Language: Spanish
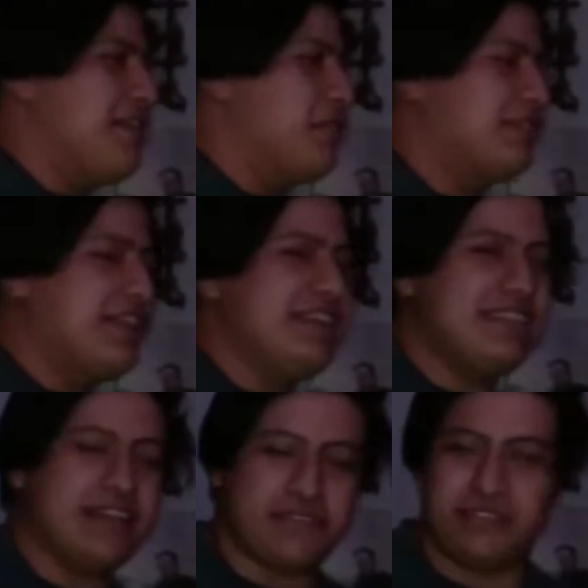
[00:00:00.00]
Eh,
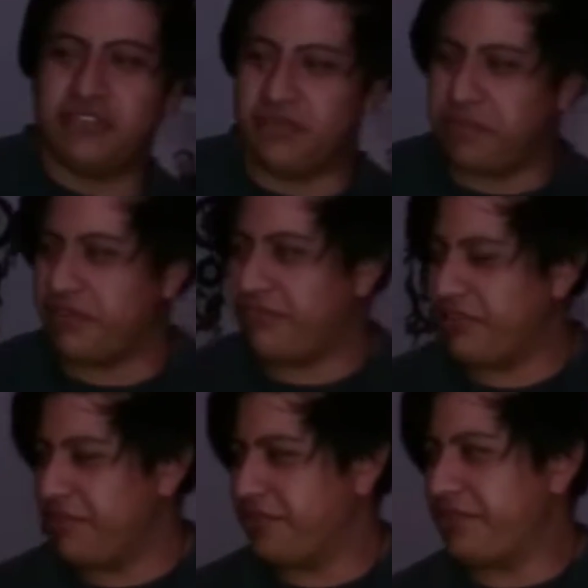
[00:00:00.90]
utilicen condón, por
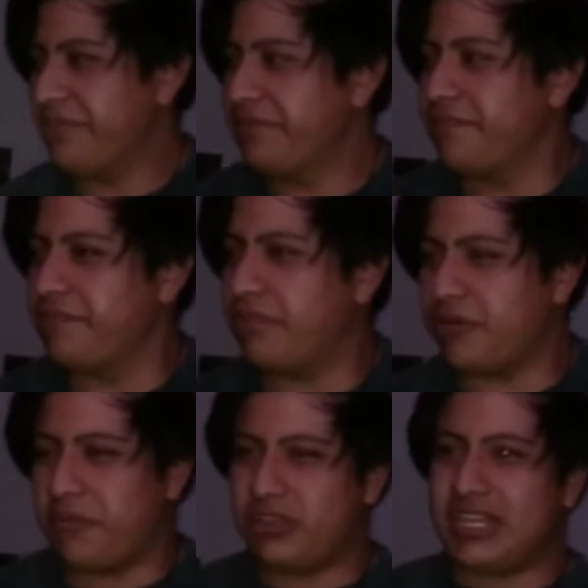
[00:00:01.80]
favor.
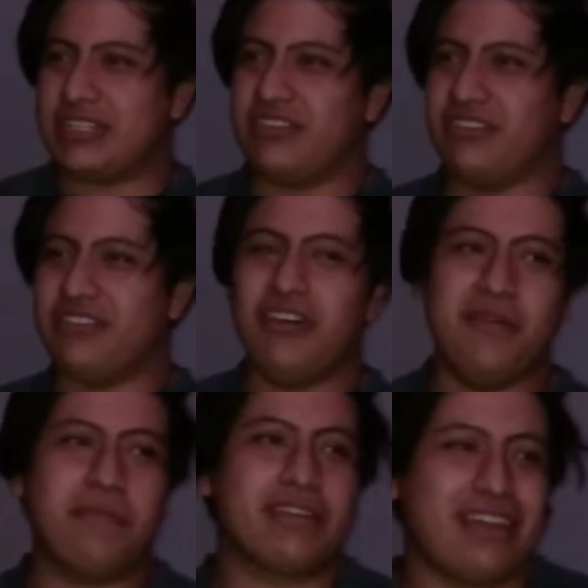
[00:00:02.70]
Por protección,
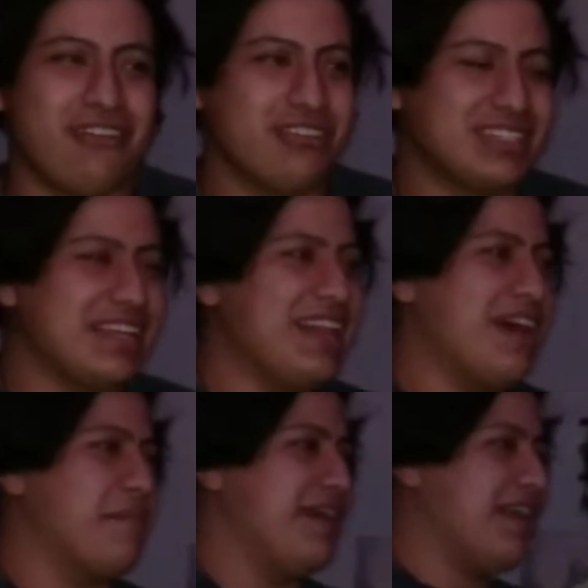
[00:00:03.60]
no, porque luego está de
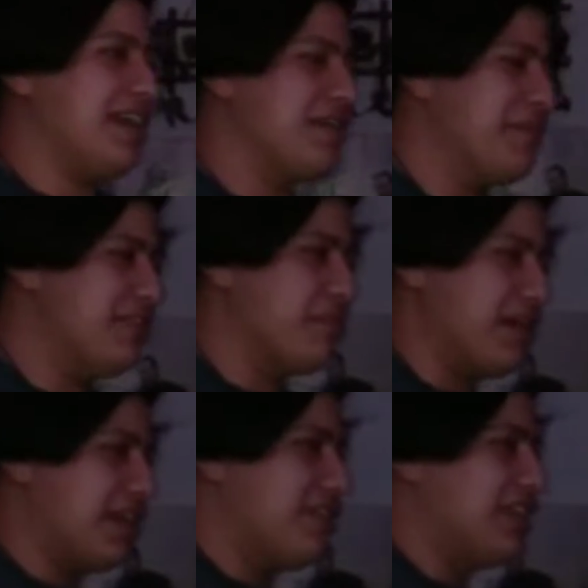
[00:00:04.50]
la verga que medio
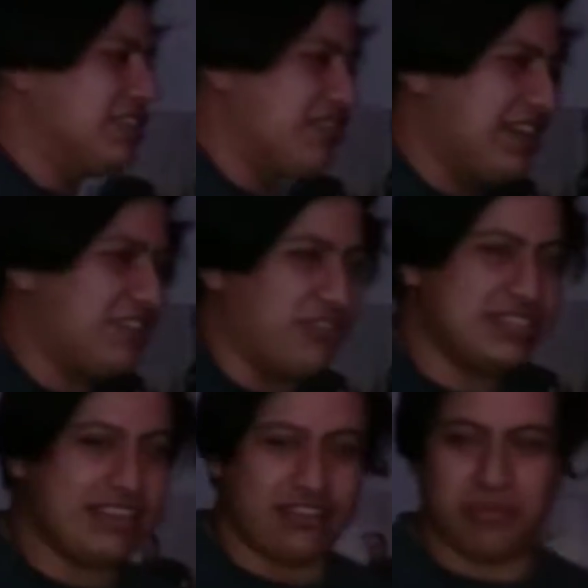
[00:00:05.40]
México nació el
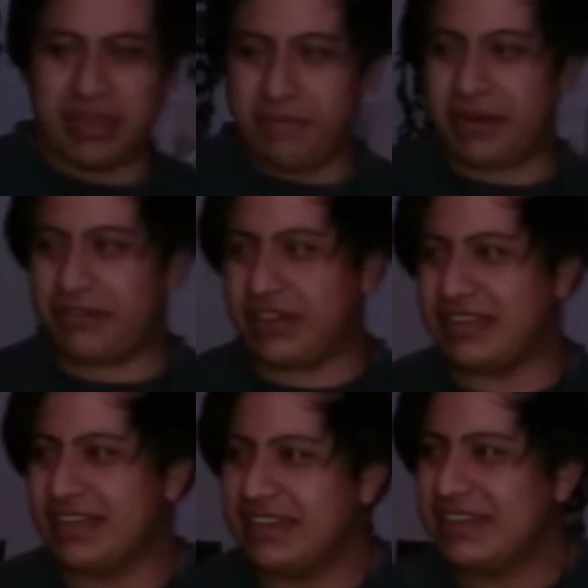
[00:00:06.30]
14 de noviembre,
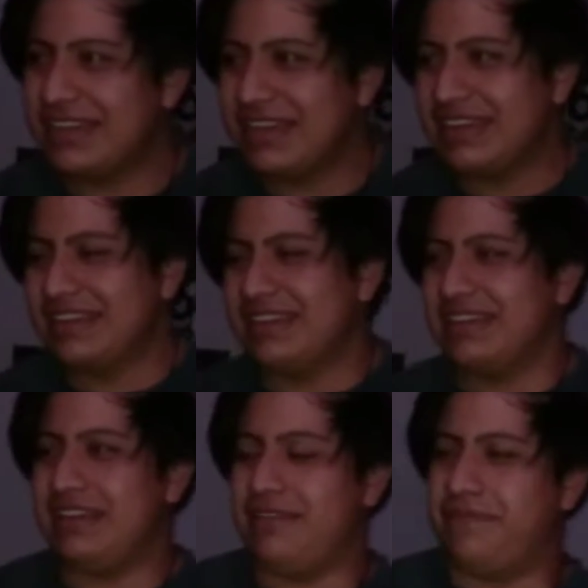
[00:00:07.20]
güey.
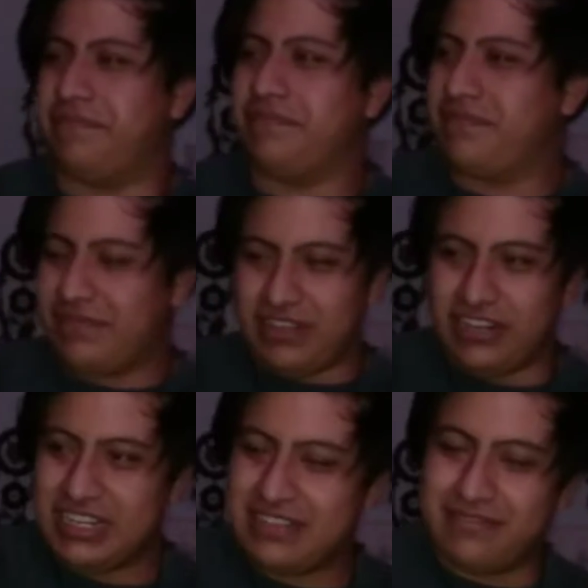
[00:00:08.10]
Eh,
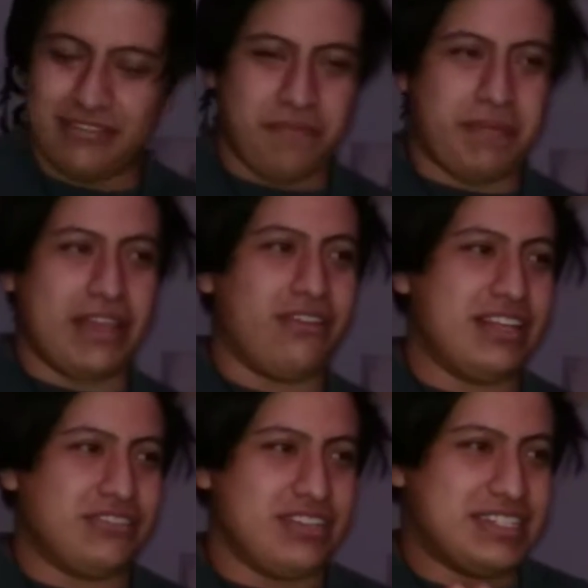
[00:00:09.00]
no, hay, no hay pedo,
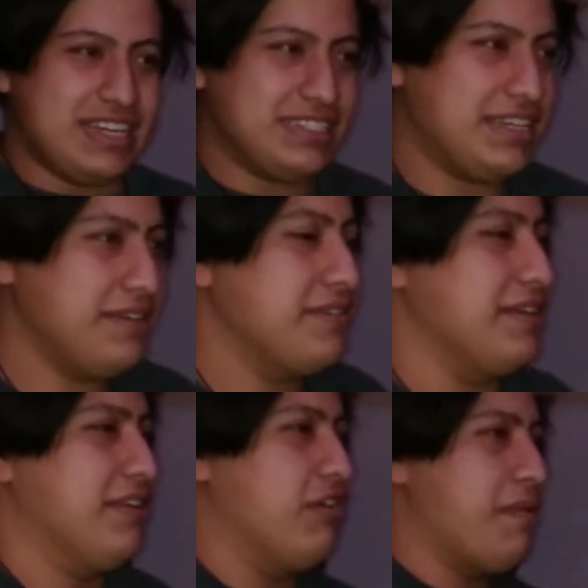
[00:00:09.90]
les doy chance.
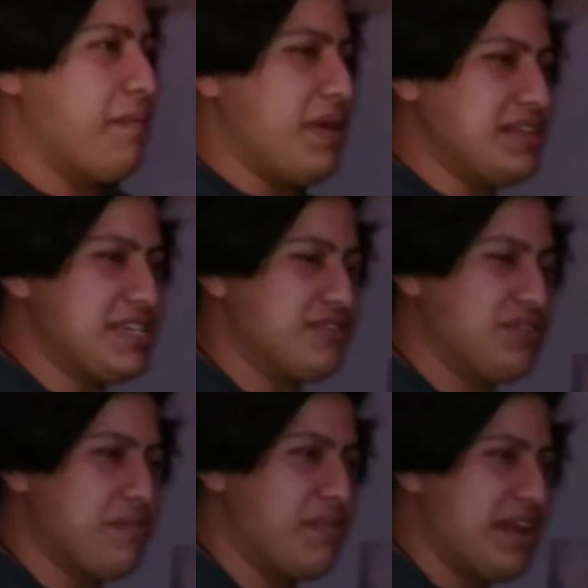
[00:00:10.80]
En nueve
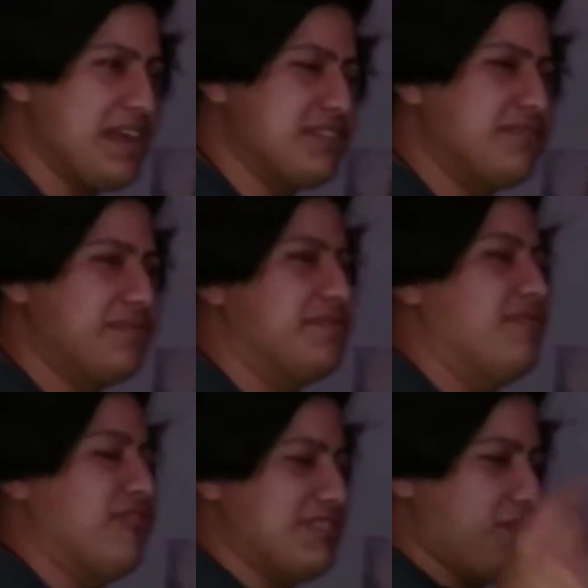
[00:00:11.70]
meses, un embarazo.
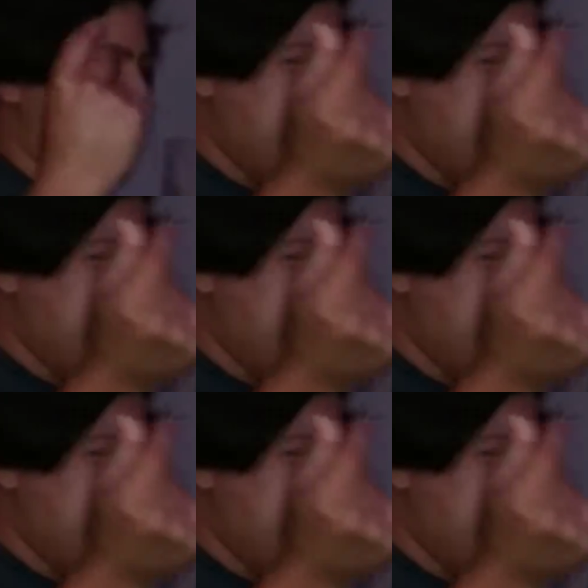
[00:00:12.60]
Los de